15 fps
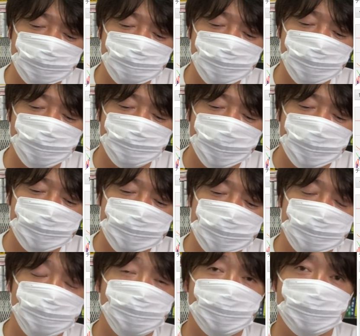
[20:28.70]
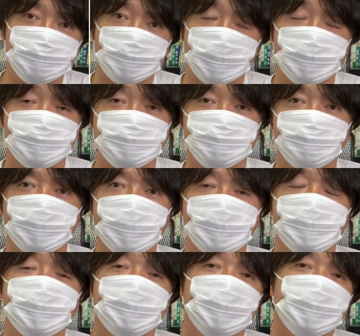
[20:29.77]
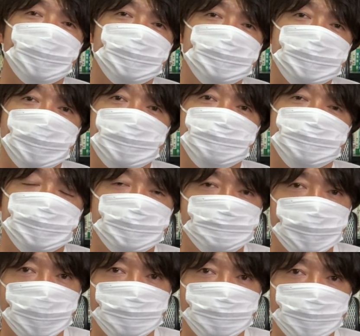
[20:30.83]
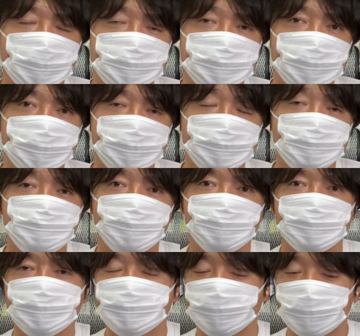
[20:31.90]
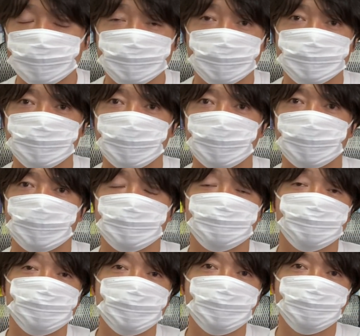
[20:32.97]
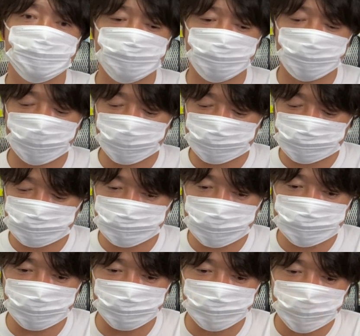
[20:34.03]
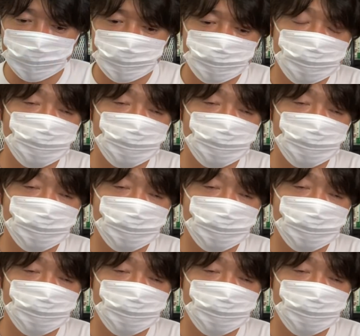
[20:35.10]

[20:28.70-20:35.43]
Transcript: けども、さてどうなるのかっていうのをね、えー、しっかりと審美眼を養っていくのも大事なんじゃないかなということでご紹介しました。今